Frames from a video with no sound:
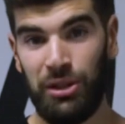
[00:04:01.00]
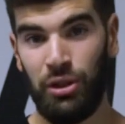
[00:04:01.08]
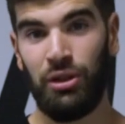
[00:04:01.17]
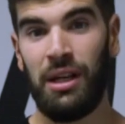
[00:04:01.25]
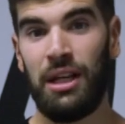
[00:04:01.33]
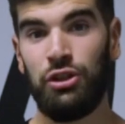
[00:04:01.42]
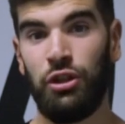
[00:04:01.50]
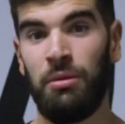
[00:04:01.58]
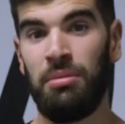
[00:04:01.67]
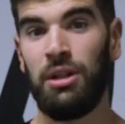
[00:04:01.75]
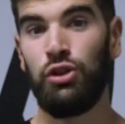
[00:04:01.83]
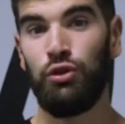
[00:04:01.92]
tendre la
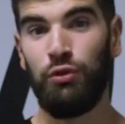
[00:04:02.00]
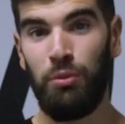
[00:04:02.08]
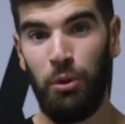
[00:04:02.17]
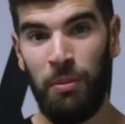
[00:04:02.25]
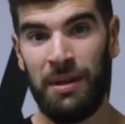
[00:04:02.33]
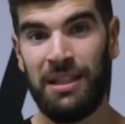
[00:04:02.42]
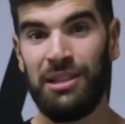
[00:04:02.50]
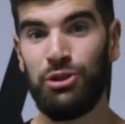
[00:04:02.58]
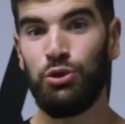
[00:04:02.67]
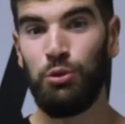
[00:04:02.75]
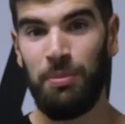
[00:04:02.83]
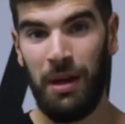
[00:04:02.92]
jambe et je vous promets des
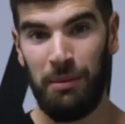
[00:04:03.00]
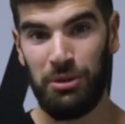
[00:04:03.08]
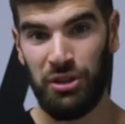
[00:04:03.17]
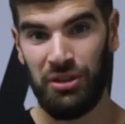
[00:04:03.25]
superbes